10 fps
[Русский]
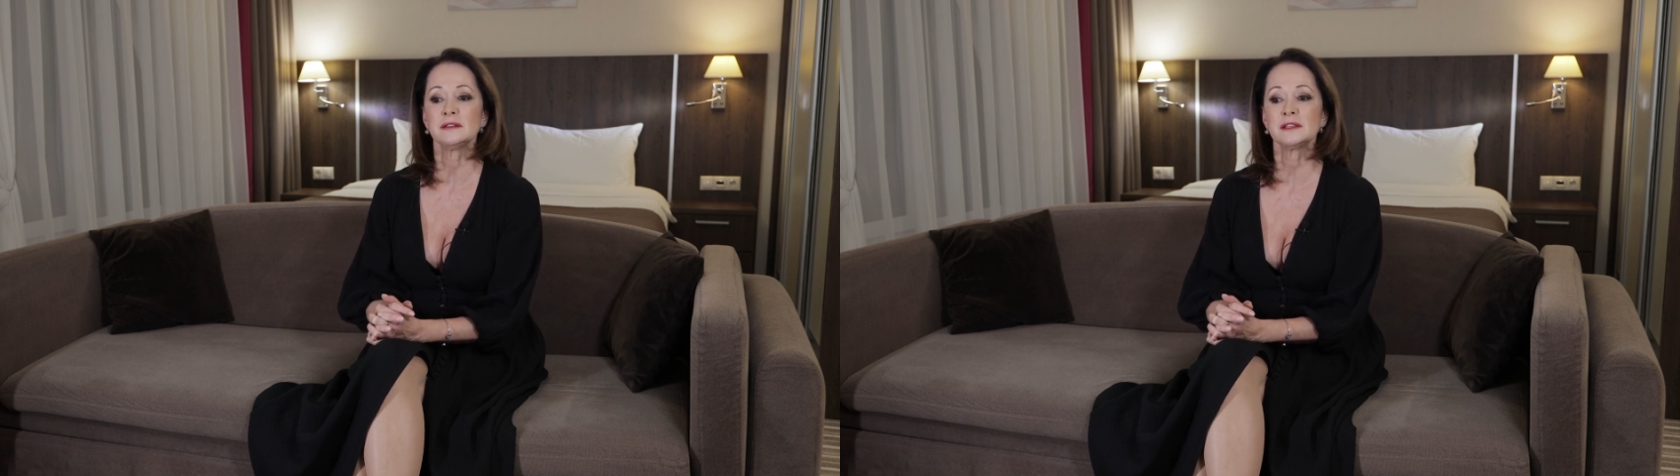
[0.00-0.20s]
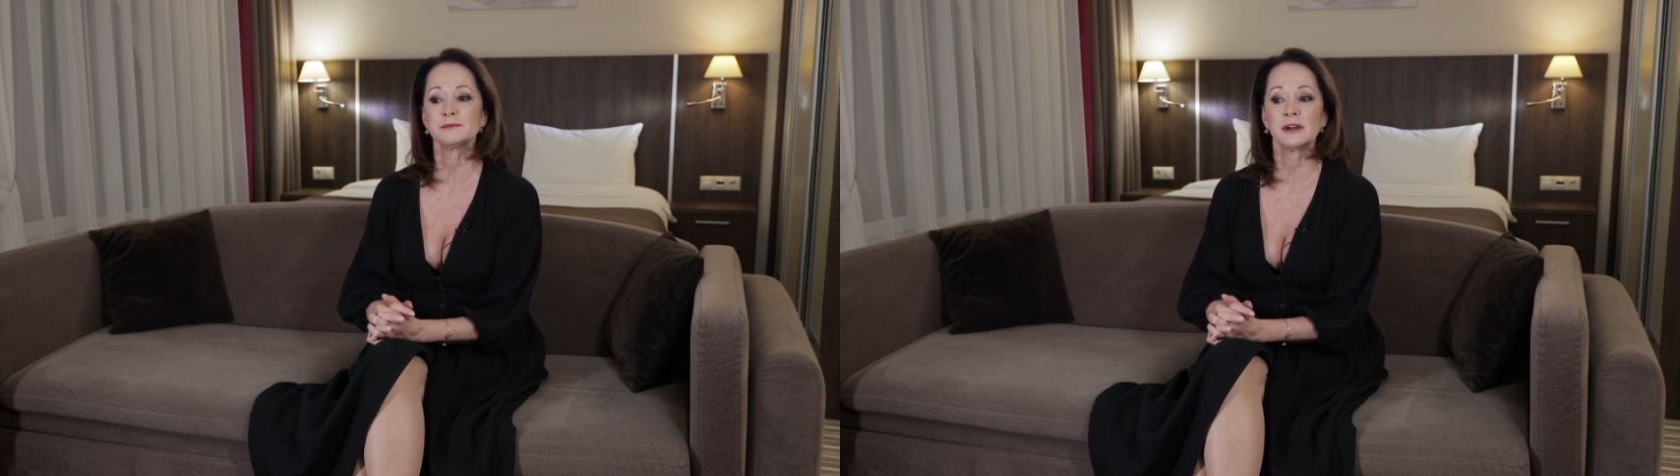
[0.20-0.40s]

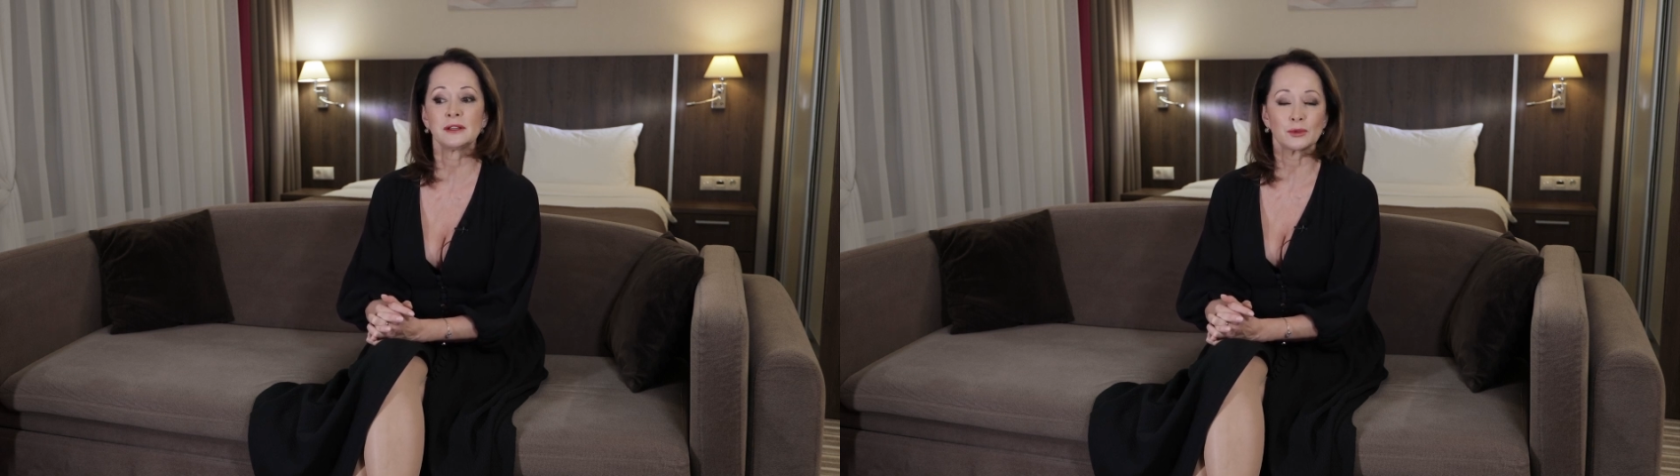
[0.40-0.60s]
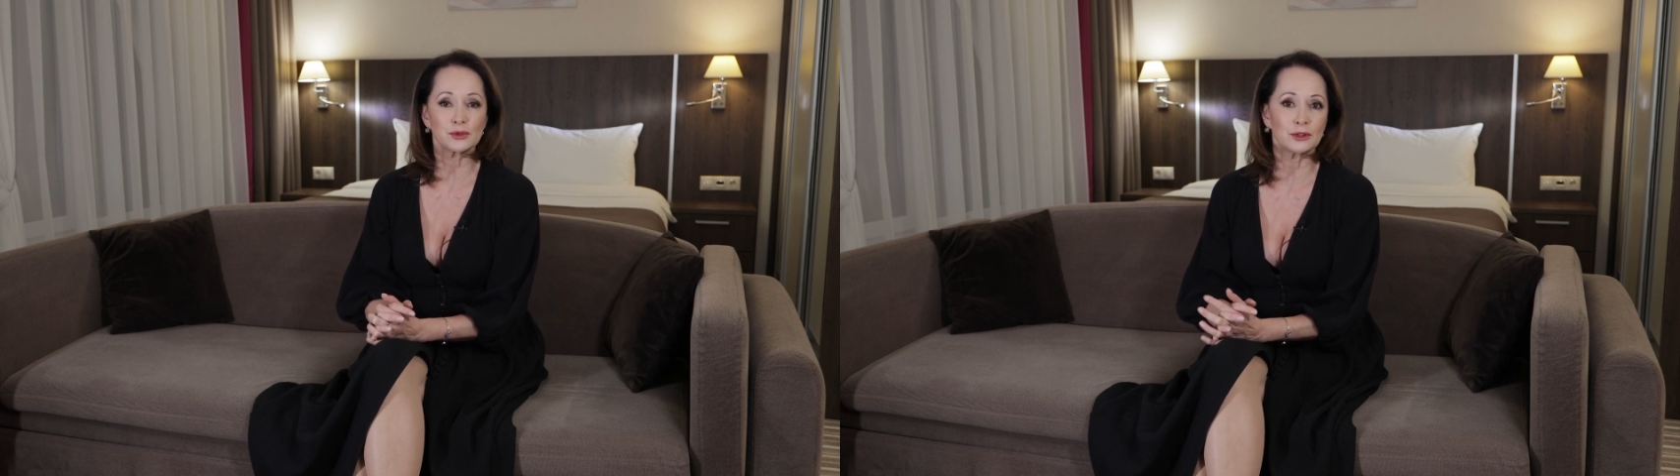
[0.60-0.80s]

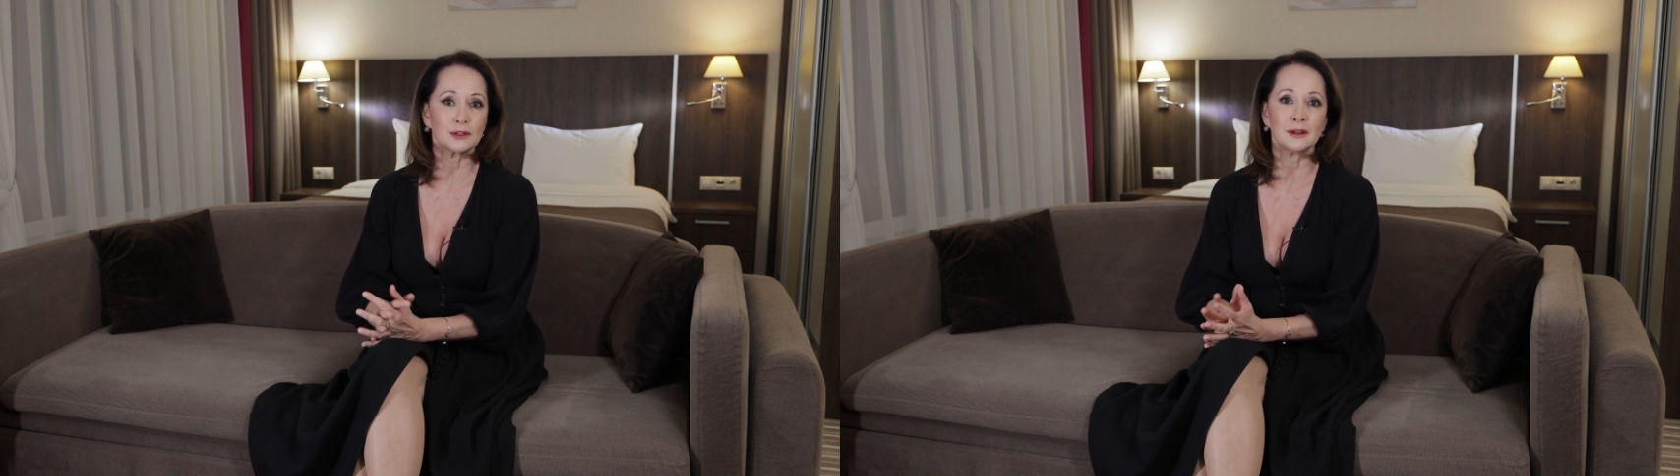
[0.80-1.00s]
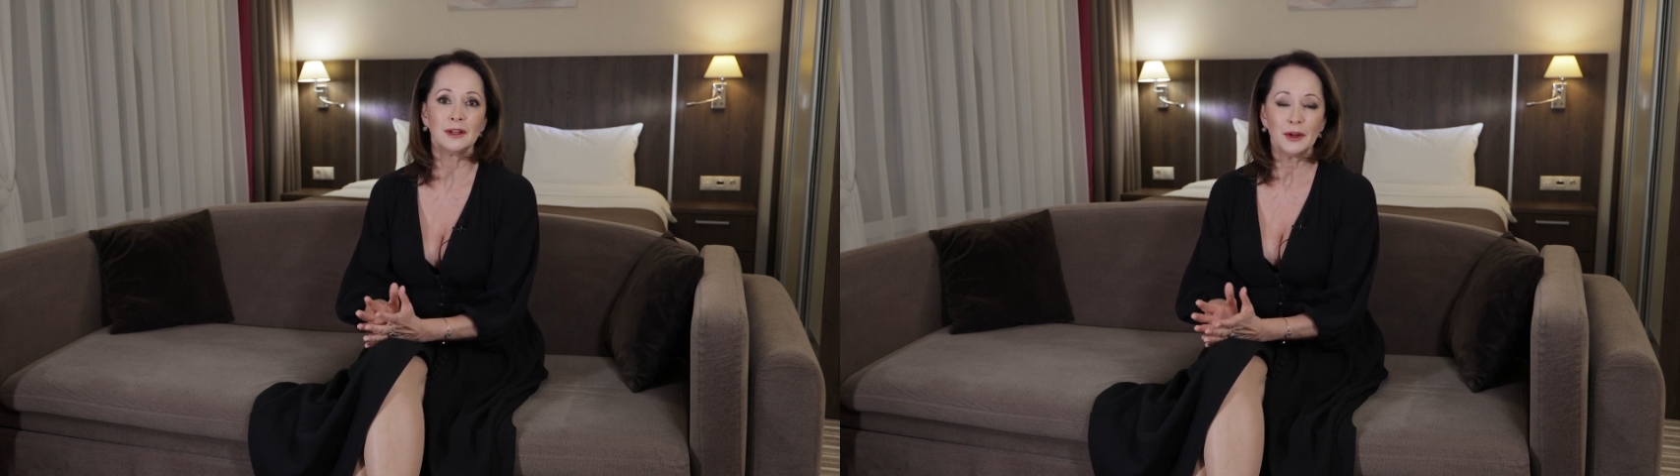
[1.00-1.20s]
несмотря на то, что
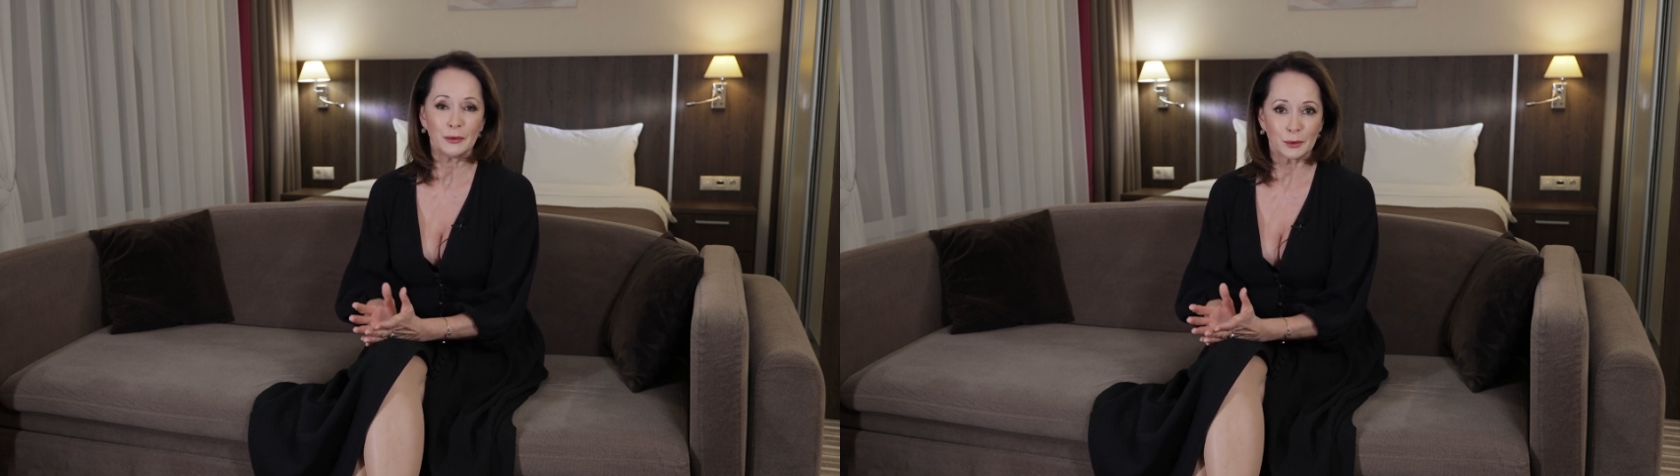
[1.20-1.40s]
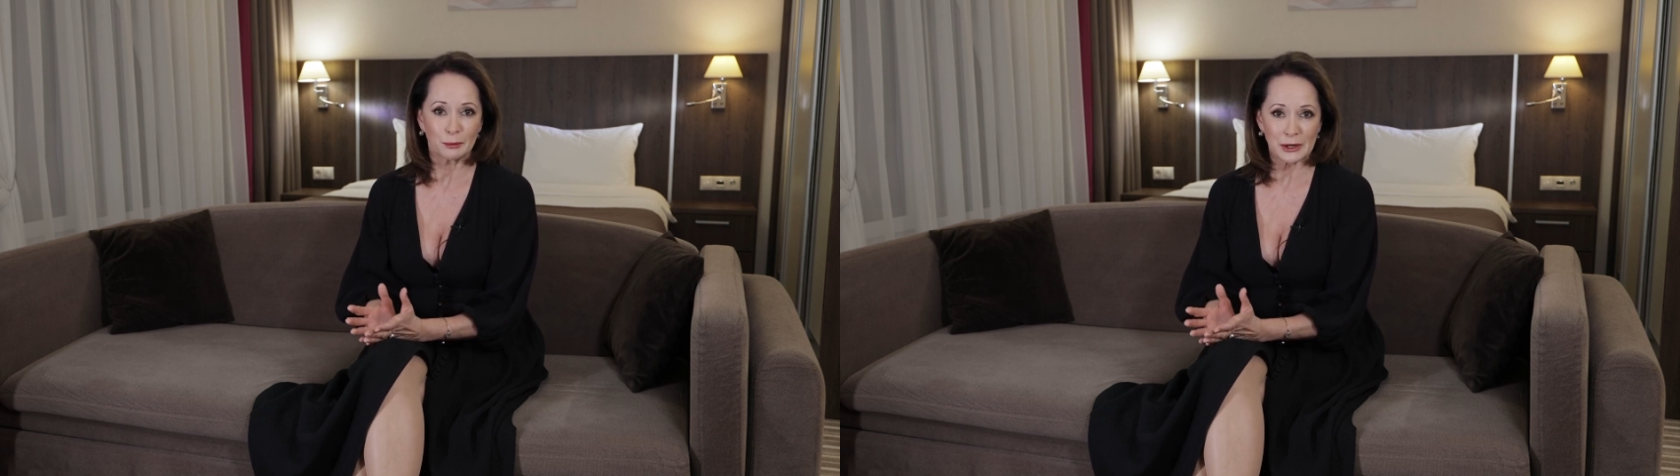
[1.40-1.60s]
это ну,